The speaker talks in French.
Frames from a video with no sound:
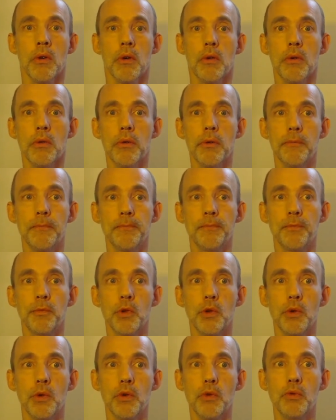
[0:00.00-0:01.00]
euh,
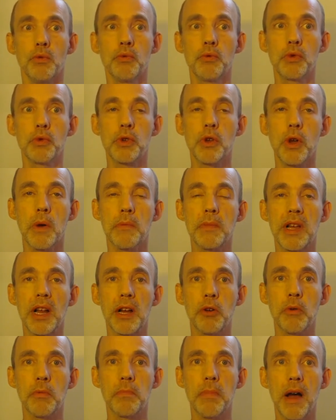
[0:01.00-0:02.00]
nous sommes
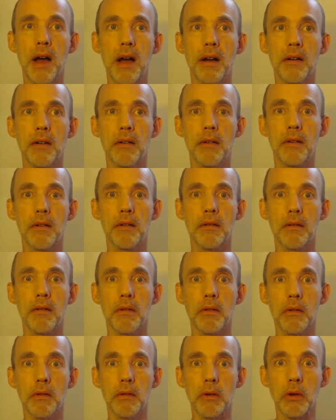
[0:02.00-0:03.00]
quelque part
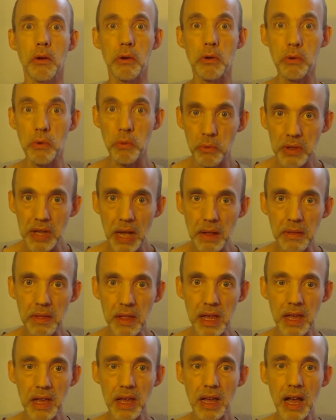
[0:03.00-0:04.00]
euh,
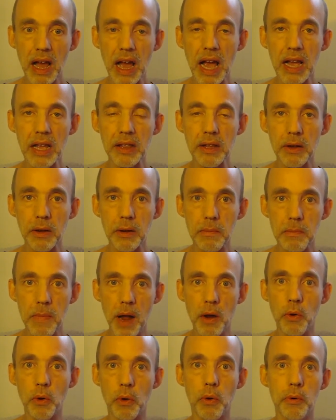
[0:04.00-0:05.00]
condamnés à être
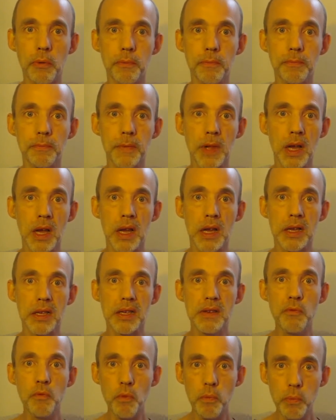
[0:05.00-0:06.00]
malheureux.
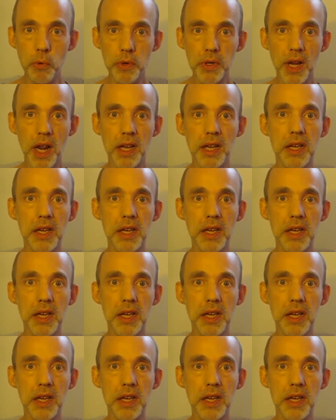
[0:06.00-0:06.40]
Si vous vous posez la